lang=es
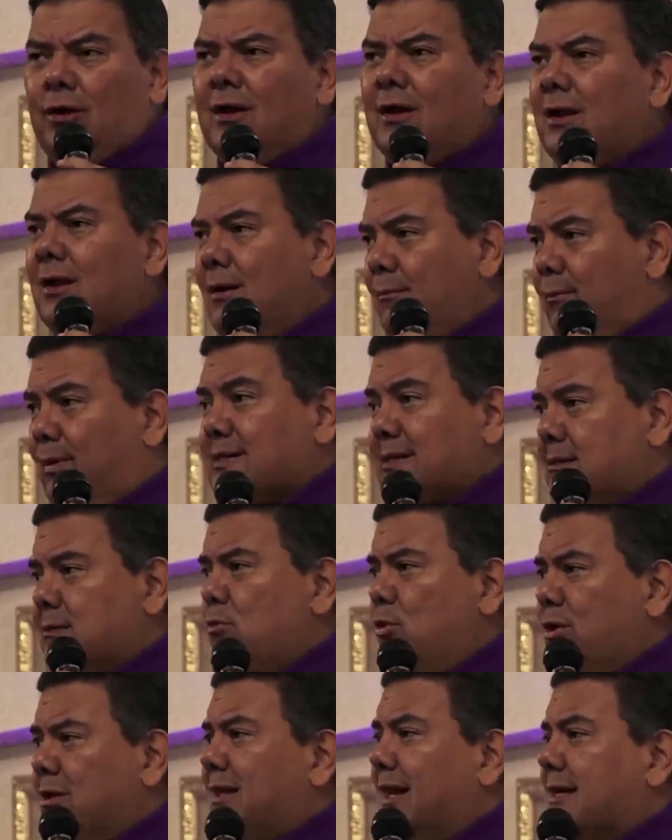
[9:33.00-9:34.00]
pues es
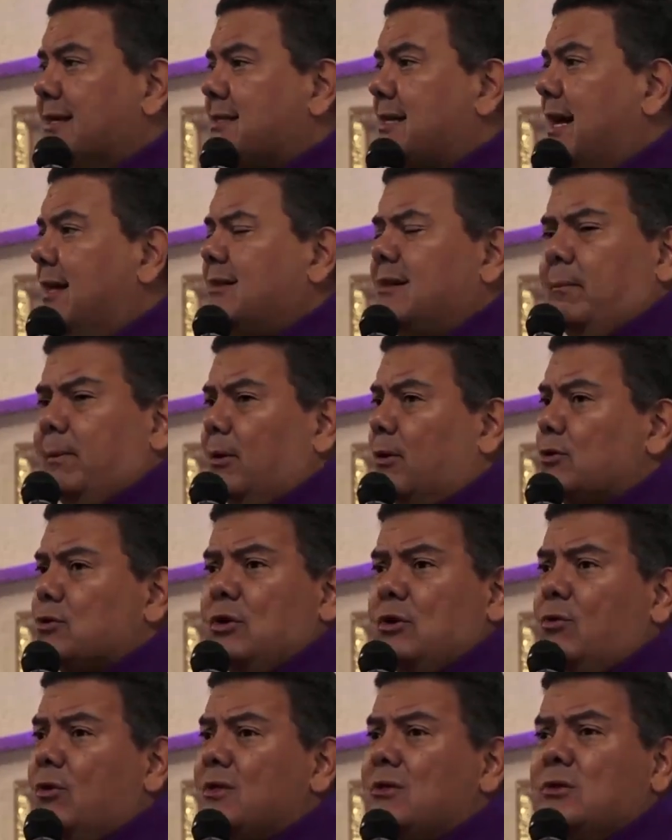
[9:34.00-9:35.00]
muy interesante, pero eso
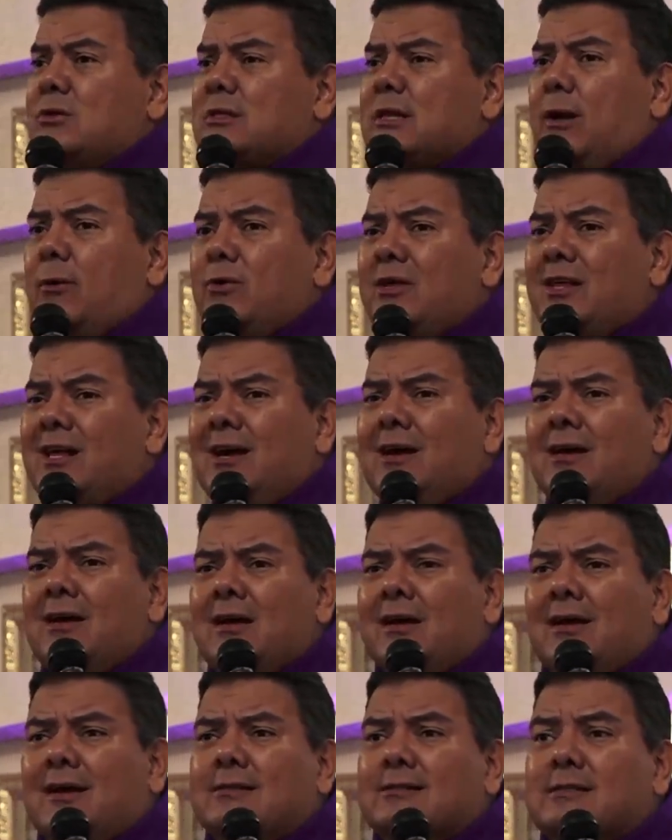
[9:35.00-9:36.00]
no es nuestra vida
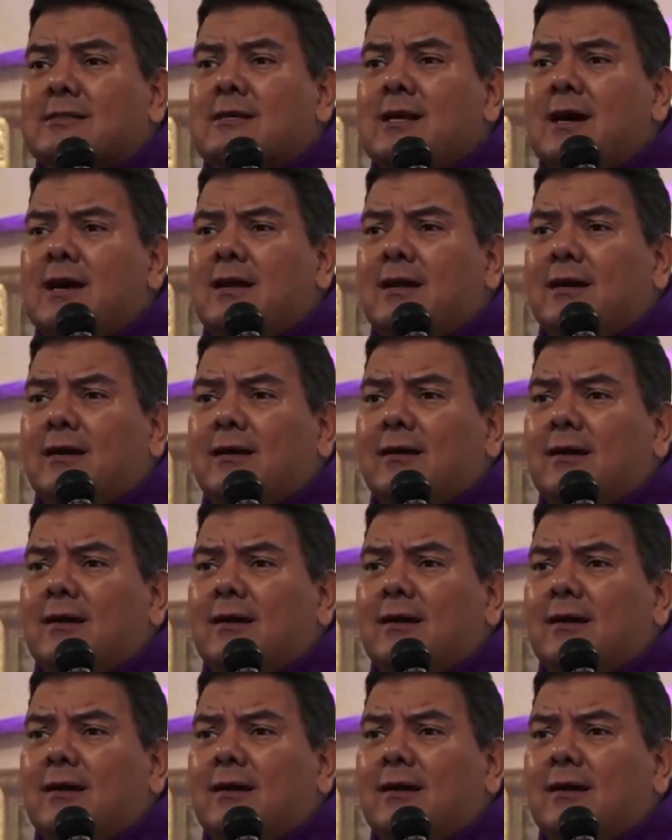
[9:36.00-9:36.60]
cristiana.